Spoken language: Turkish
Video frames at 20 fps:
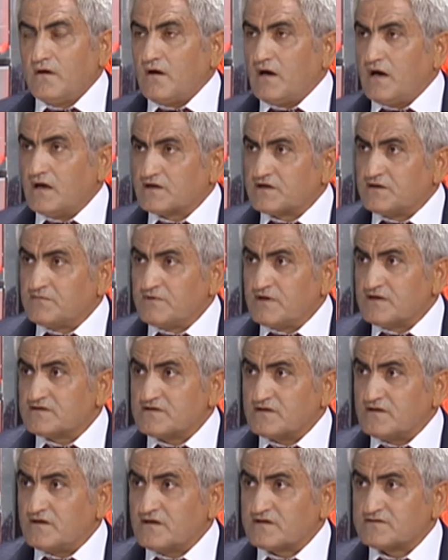Al
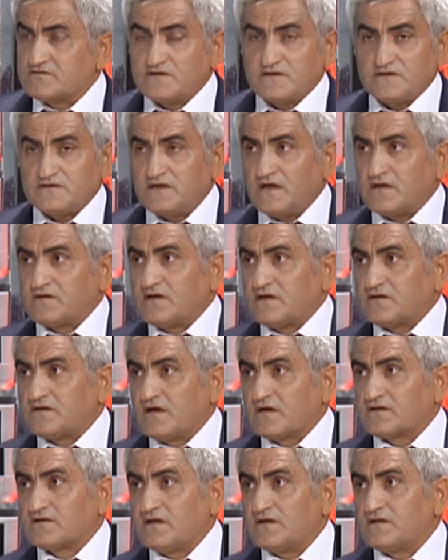kimyasal ilaçları yat
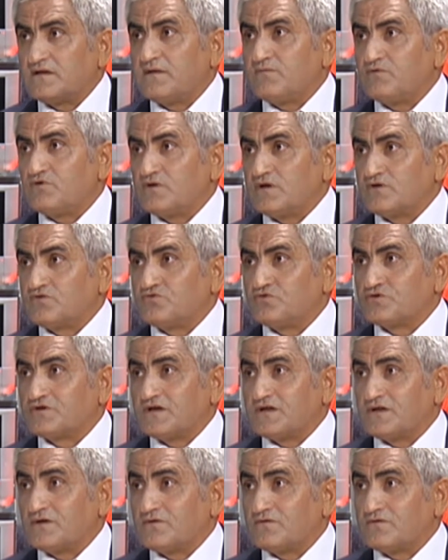yatakta demiyorlar.
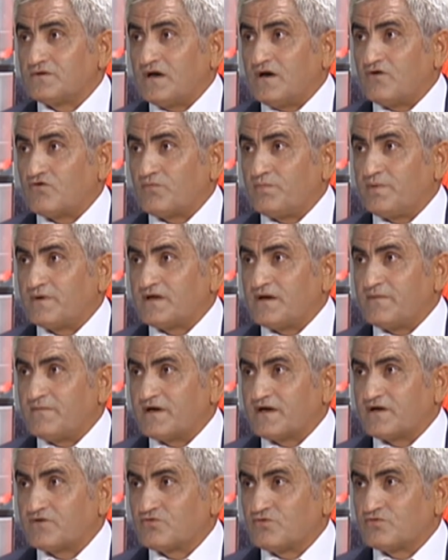Türkiye'de olduğu, Avrupa'da,
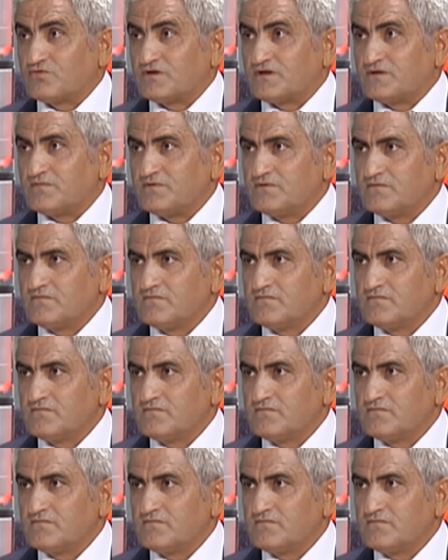Amerika'da olduğu gibi.